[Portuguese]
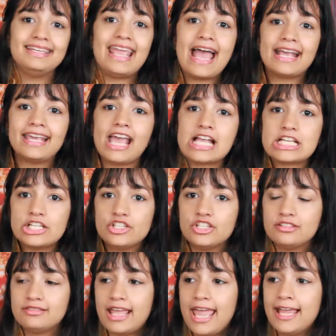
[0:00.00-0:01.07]
E aqui a
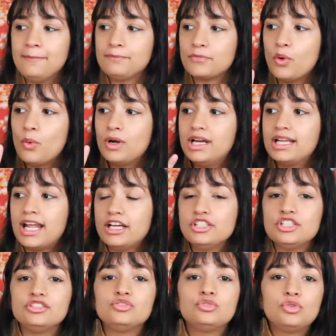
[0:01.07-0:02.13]
gente tem o
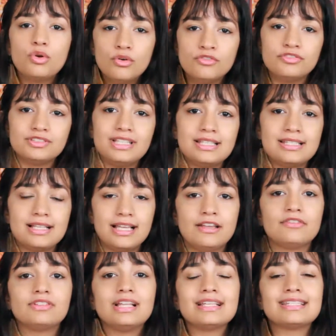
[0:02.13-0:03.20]
grande trunfo desse
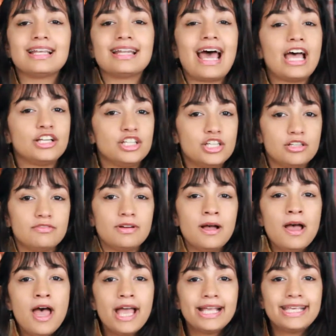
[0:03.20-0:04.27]
livro, dessa narrativa,
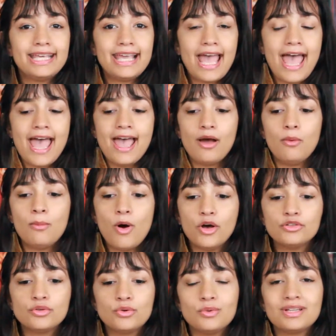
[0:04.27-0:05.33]
que é o
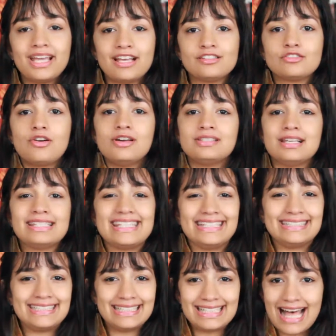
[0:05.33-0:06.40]
modo com que as coisas se
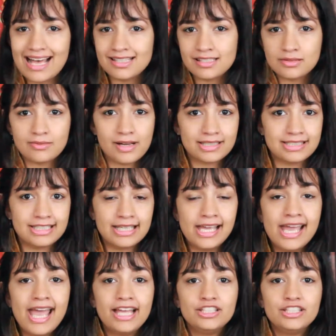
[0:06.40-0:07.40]
entrelaçam aqui.